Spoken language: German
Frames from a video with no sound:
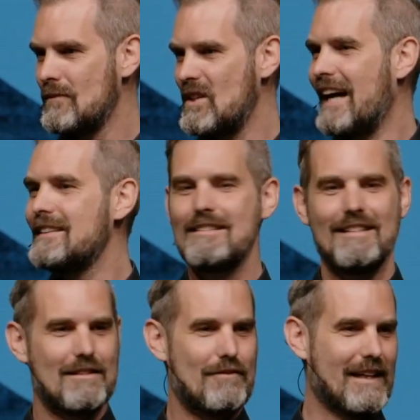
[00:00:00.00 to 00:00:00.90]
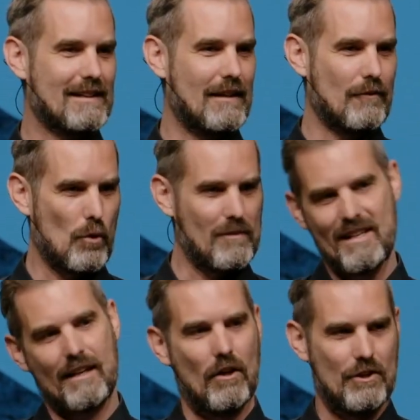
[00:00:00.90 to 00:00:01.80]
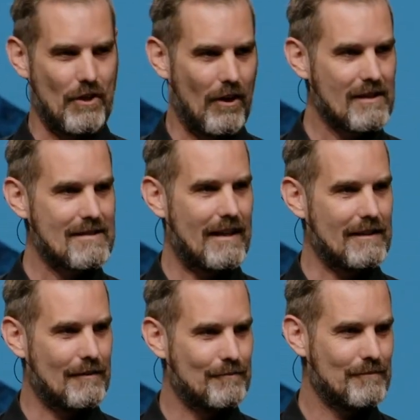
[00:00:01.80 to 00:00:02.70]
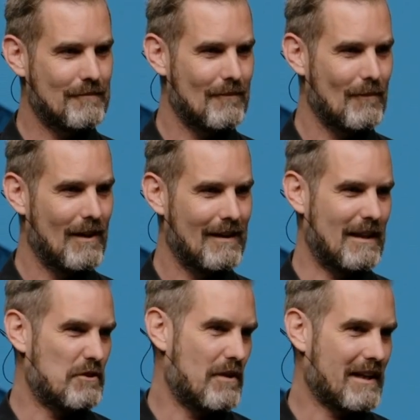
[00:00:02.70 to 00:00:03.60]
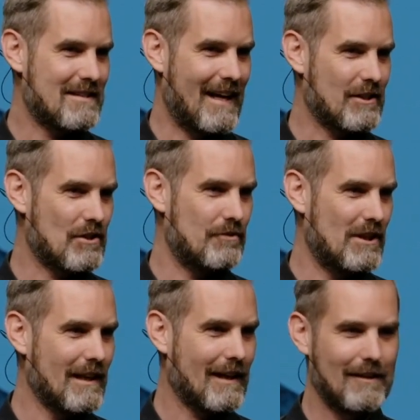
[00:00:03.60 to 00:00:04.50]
Die einen sind jetzt vielleicht in einem Raum und sagen, habe ich schon lange gesagt dann ist vielleicht das Nächste für dich.